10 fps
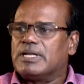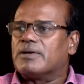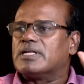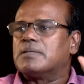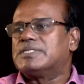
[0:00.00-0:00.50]
மீறி
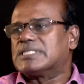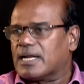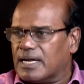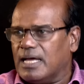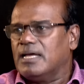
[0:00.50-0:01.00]
அவர்
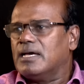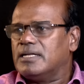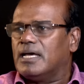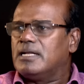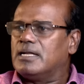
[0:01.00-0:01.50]
நிரூபிச்சாருன்னா
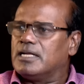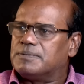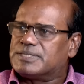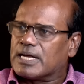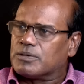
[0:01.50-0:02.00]

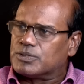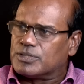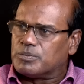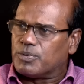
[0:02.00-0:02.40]
நிரூபிச்சாருன்னு ஒத்துட்டு